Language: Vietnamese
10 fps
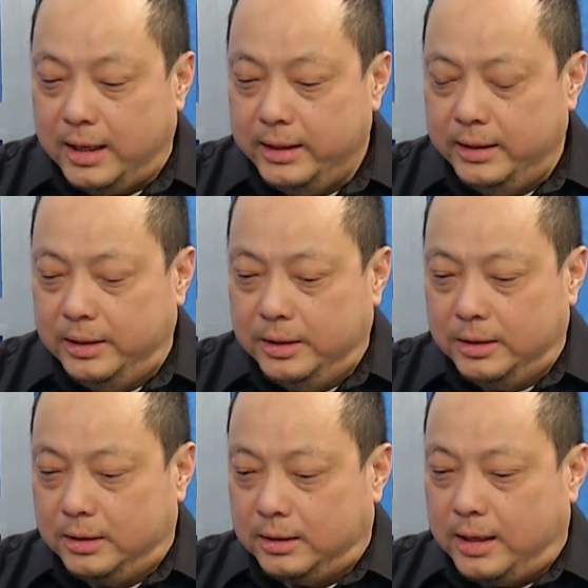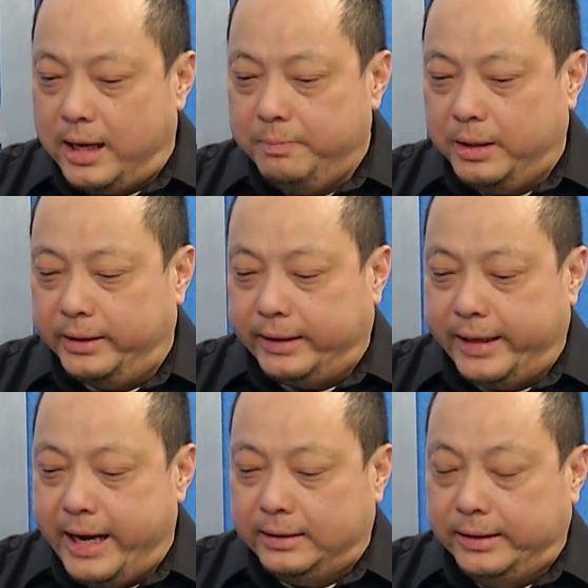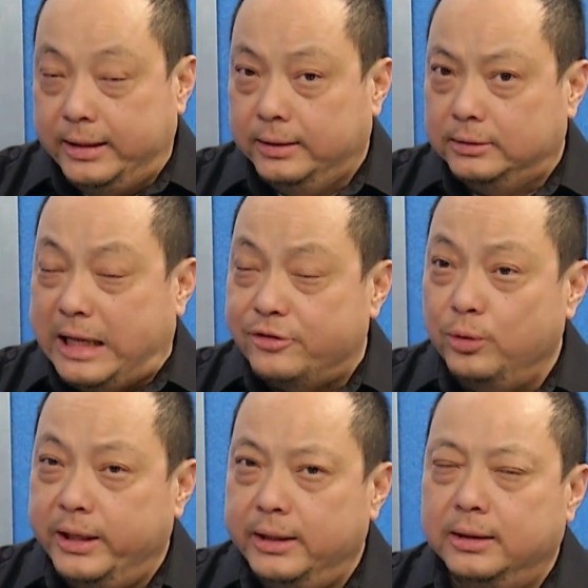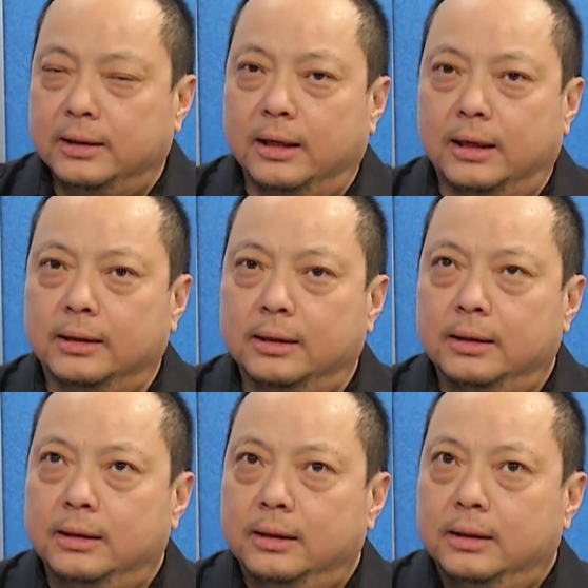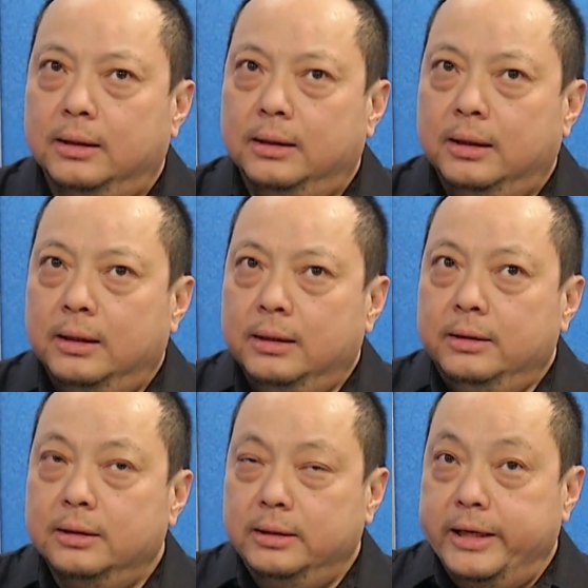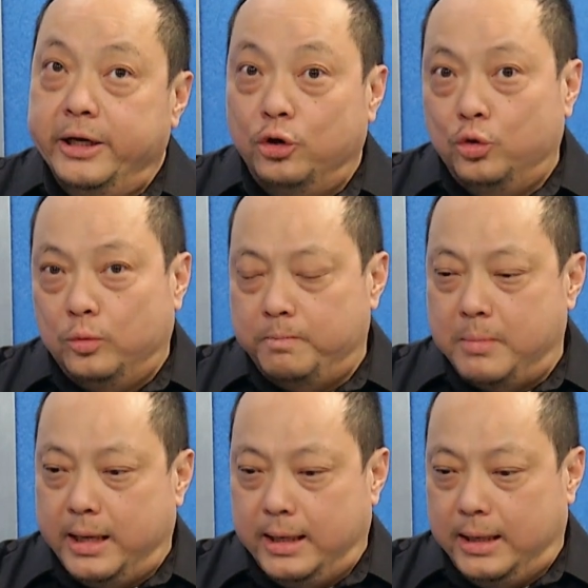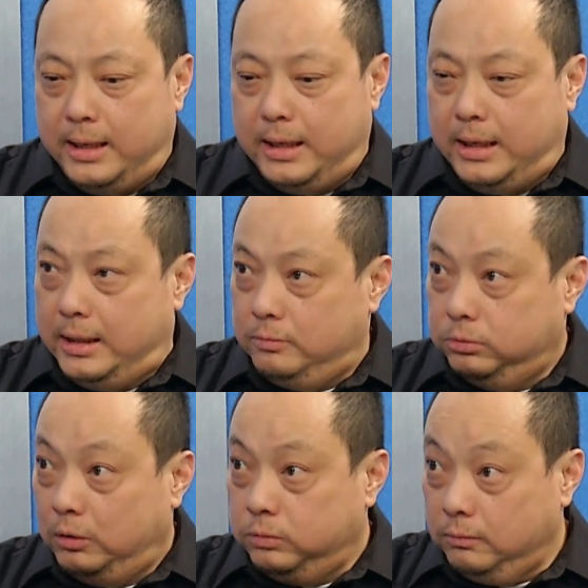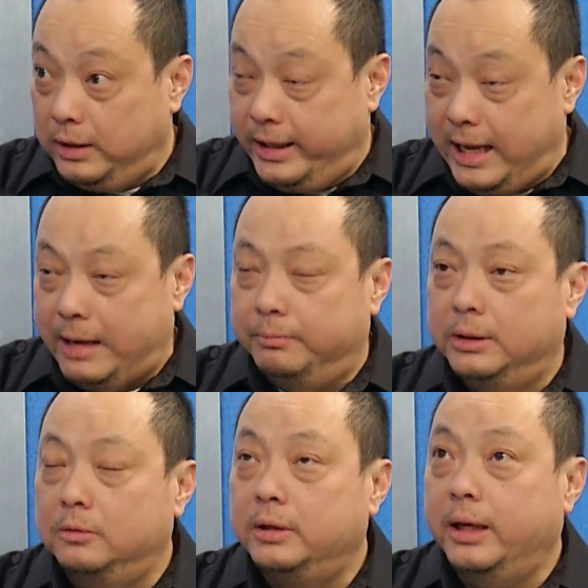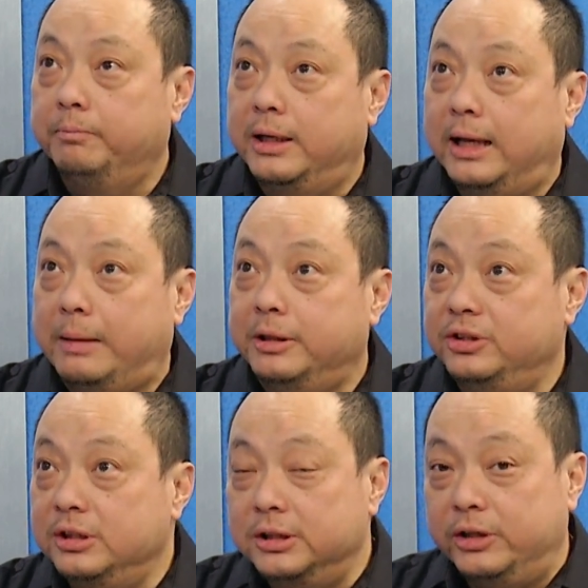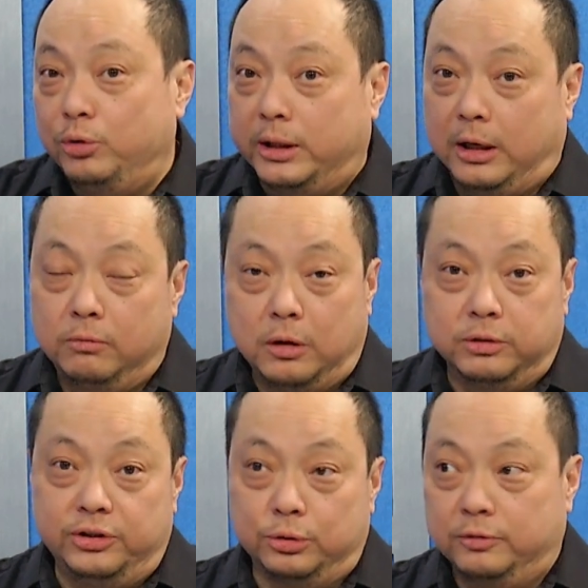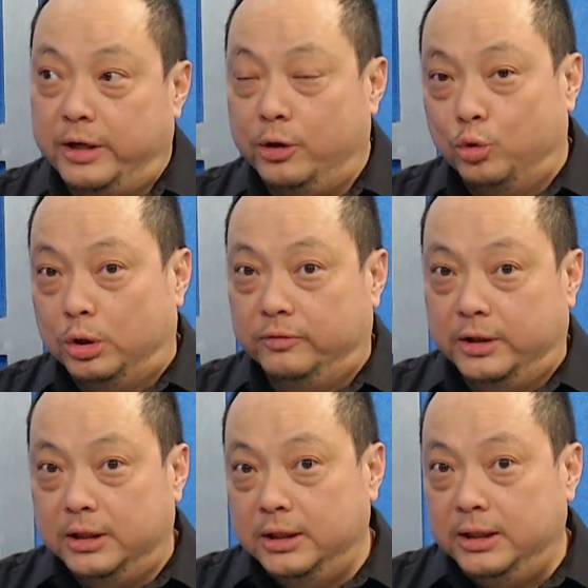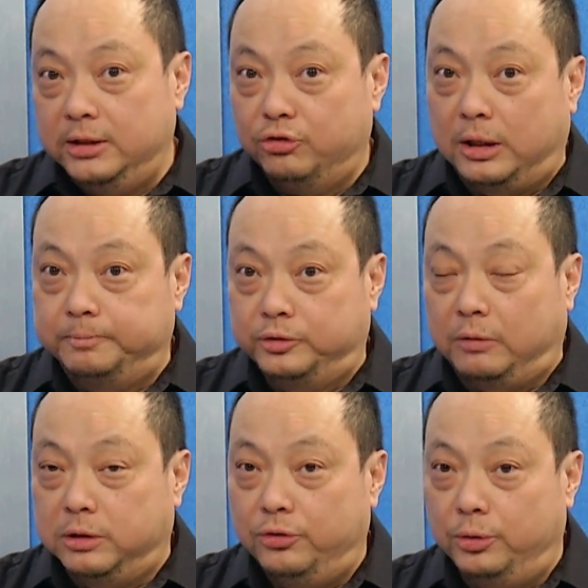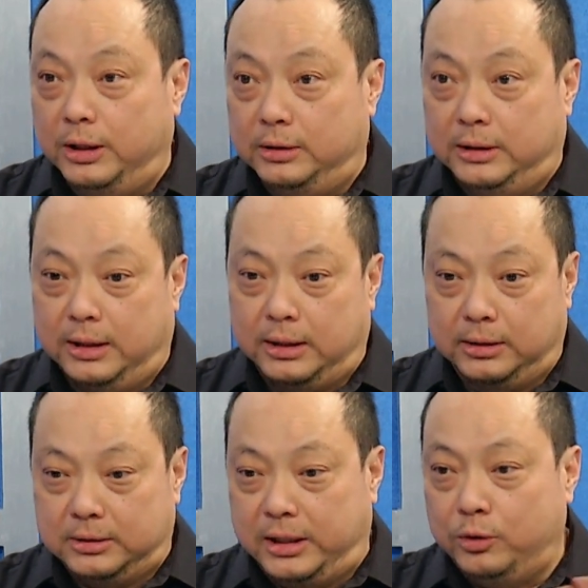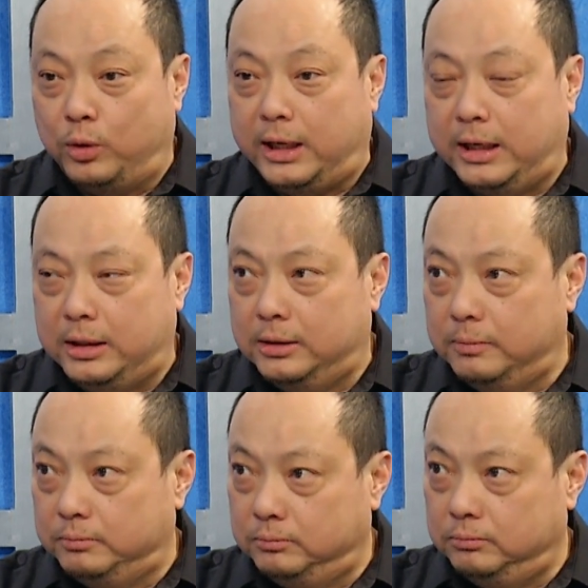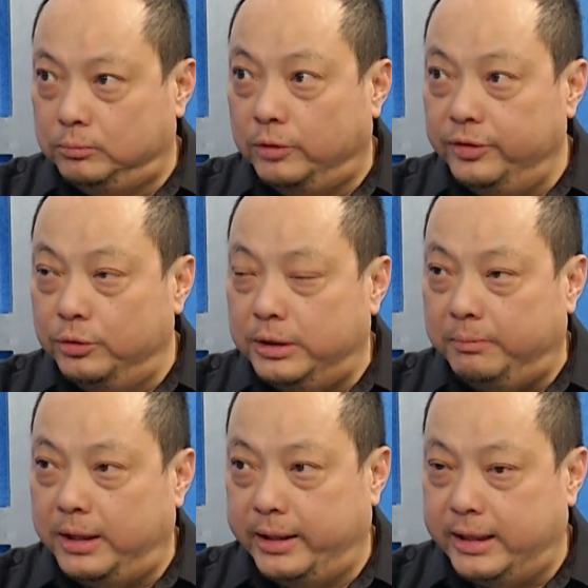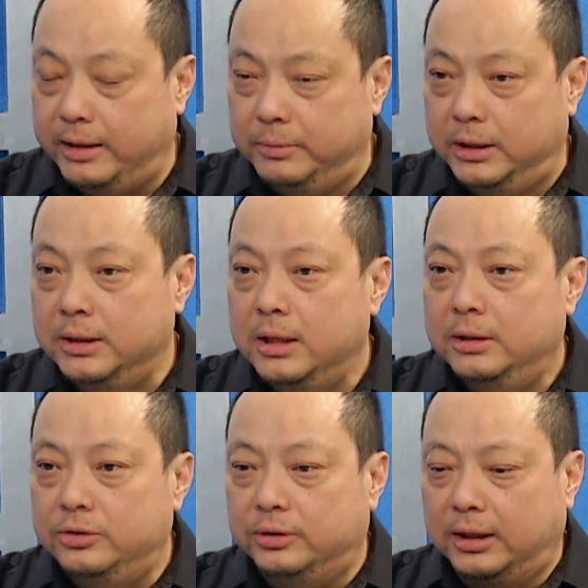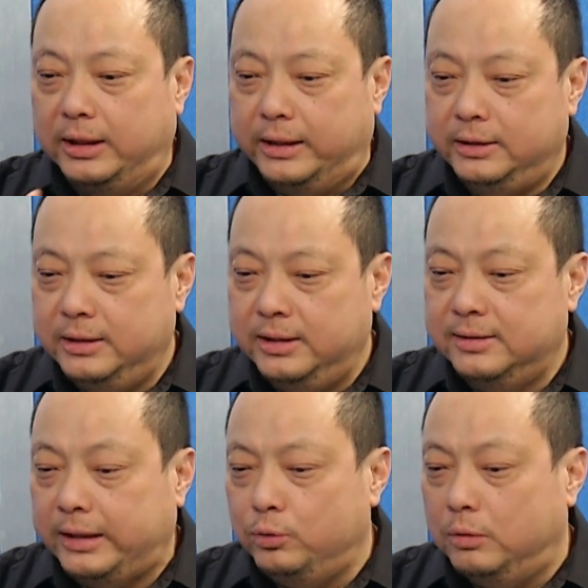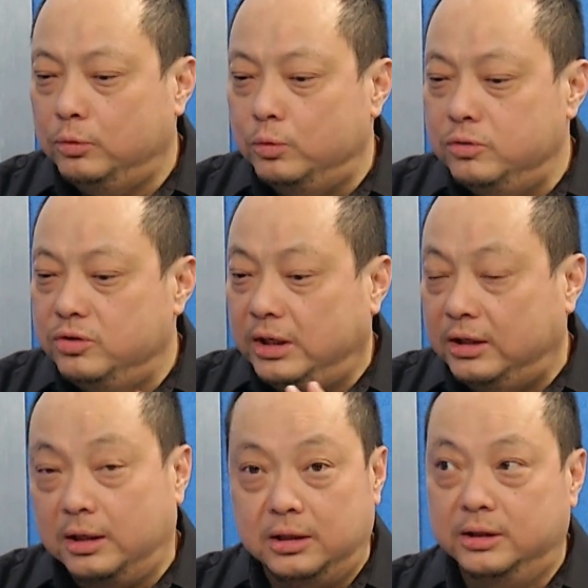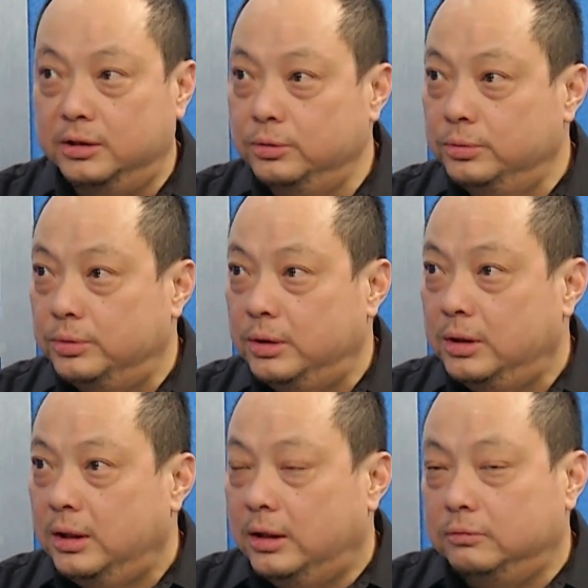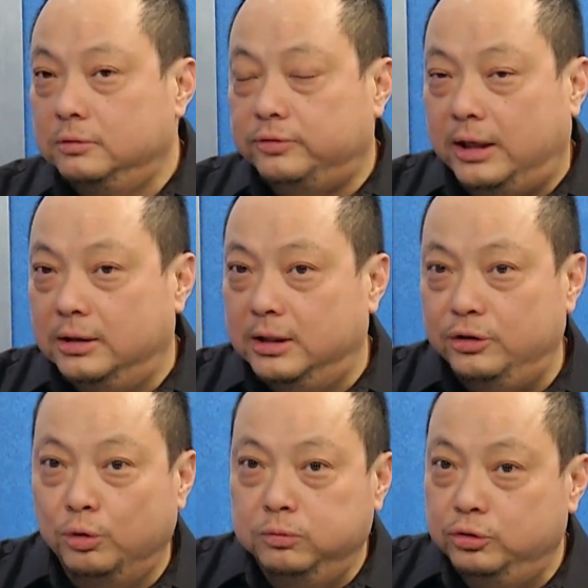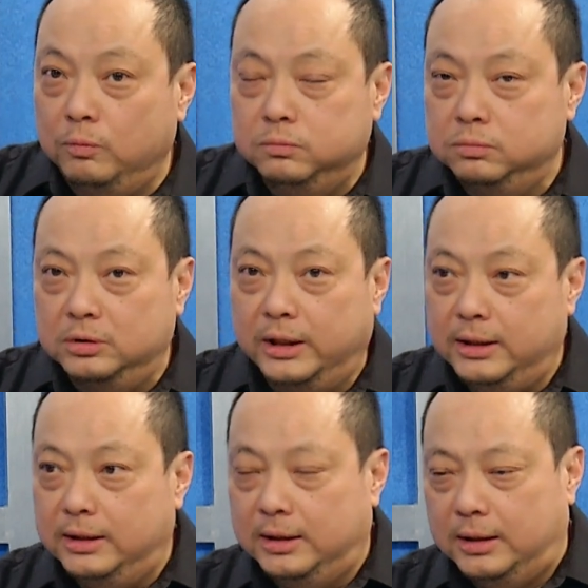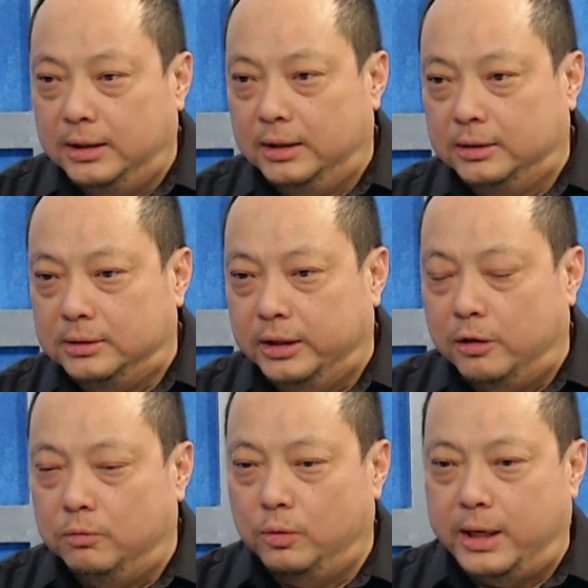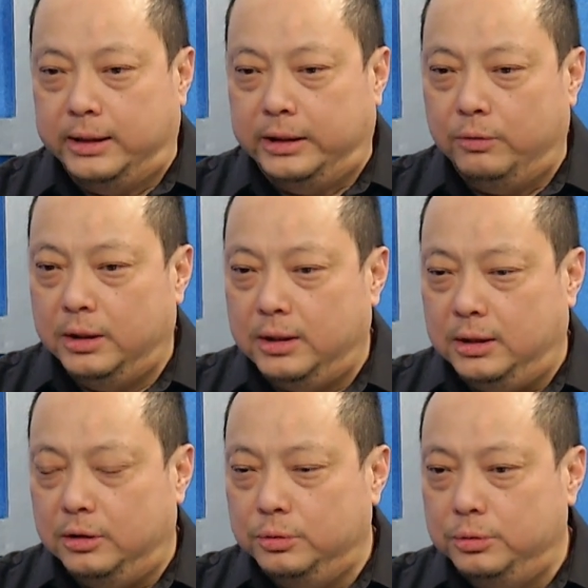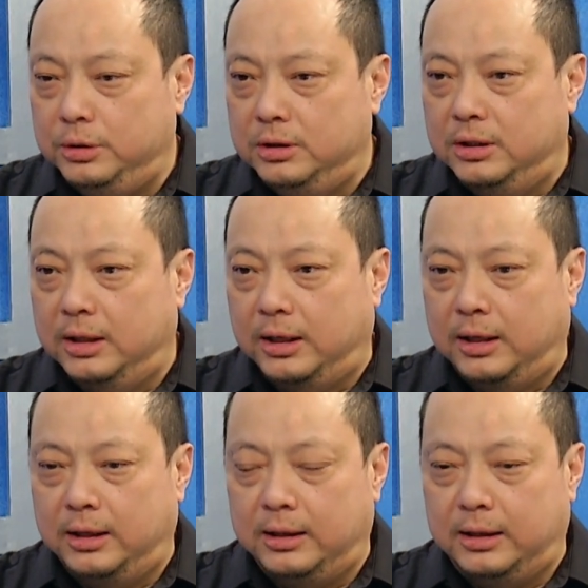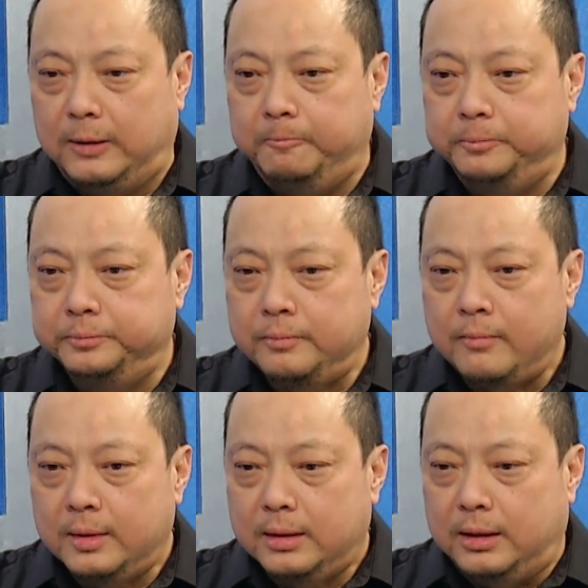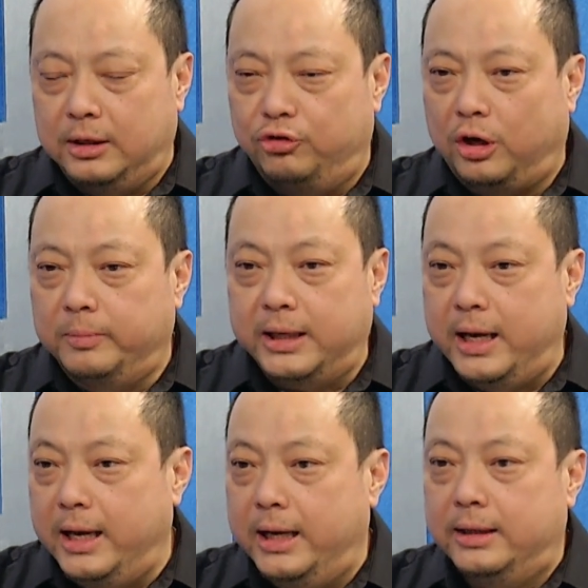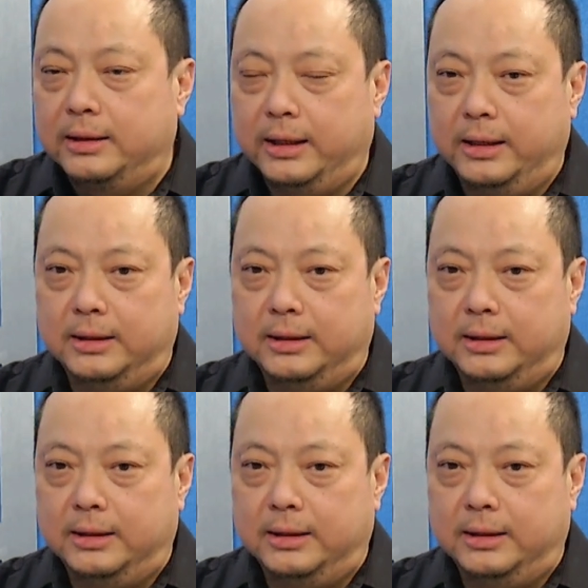cái cái mà người ta đang tính đang suy nghĩ là những điều mà ông thống đốc này làm ấy, ông Kemp này làm ấy, trừ cái chuyện là ông không có chịu về hùa với Trump trong cái chuyện uh, kết quả bỏ phiếu năm 2020 chứ tất cả những cái chính sách của ông cũng rất là cực hữu ông không phải là người trung dung hay là Đúng. người cộng hòa theo cái kiểu như là um, uh, John McCain hay